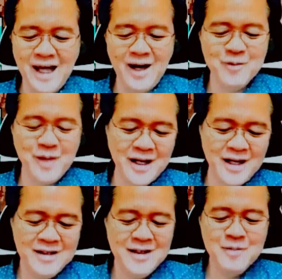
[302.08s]
tao para
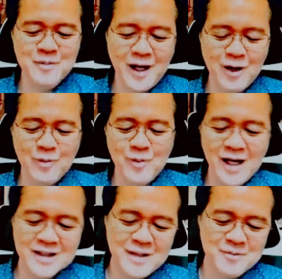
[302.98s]
para
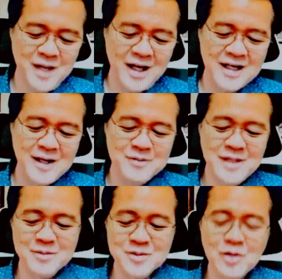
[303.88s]
umangat ang
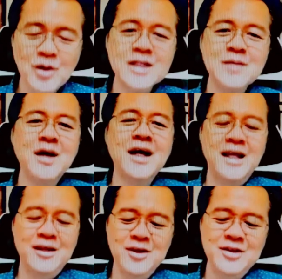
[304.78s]
pakiramdam. So, wag naman
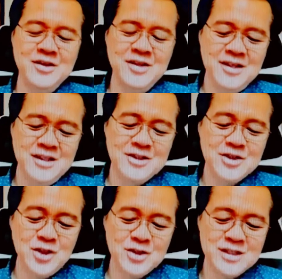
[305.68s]
ganun.
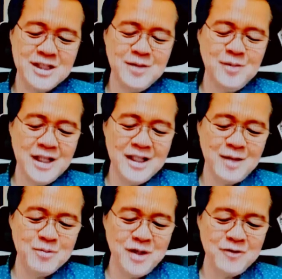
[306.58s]
So, sino ba yan
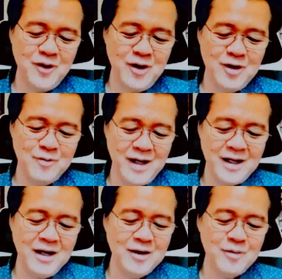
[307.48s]
number 4?
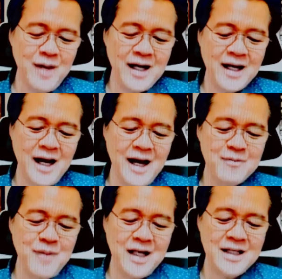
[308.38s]
Umagang umaga,
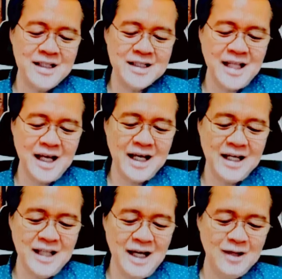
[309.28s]
mainit na
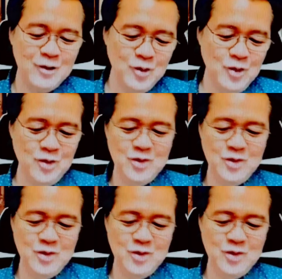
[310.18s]
agad ang ulo.